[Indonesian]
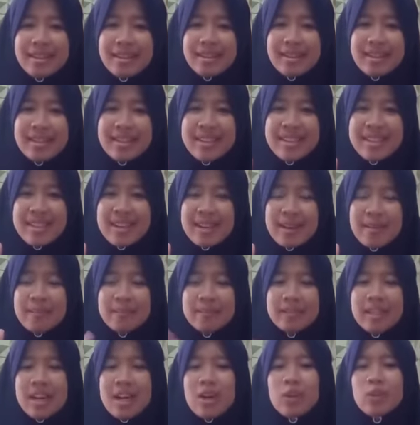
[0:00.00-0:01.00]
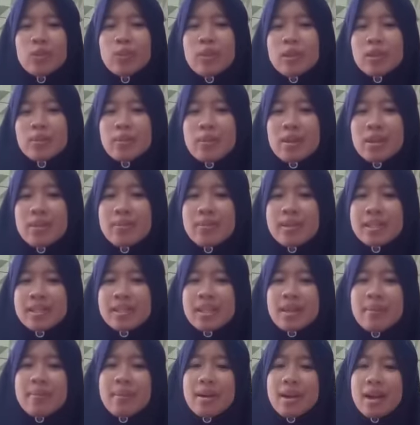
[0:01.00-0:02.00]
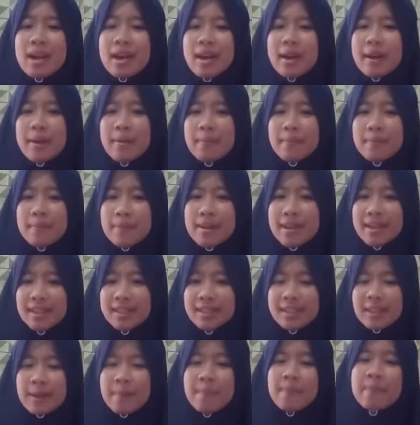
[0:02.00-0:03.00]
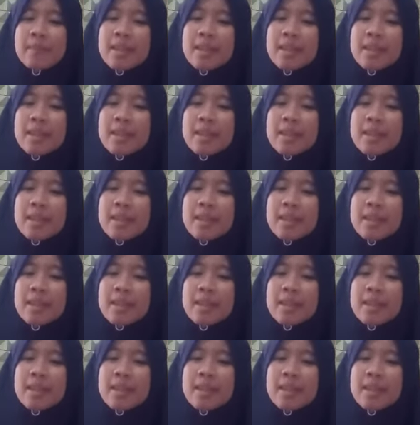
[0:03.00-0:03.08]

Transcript: 6 Ta'ud basmalah bersama Abata